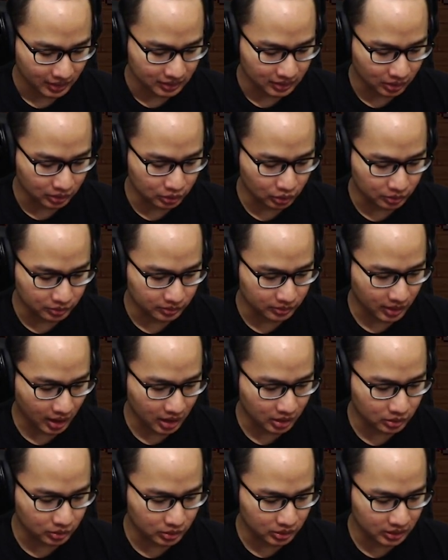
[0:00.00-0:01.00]
Nah untuk
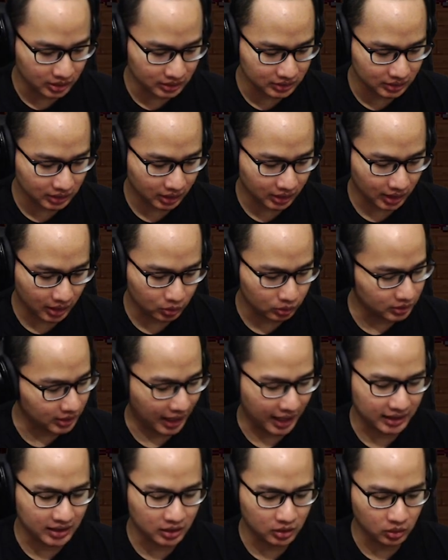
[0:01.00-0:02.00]
akunnya sedangkan akun
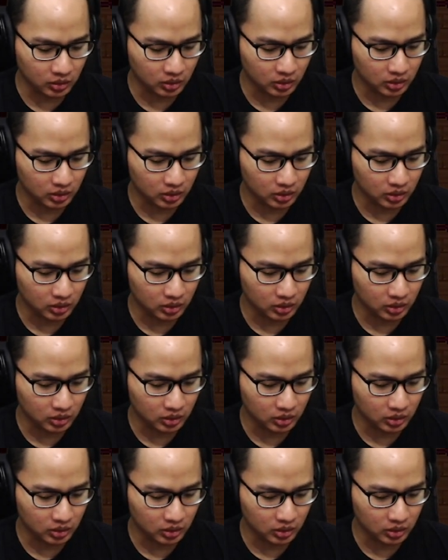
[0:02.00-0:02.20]
nggak ada dong.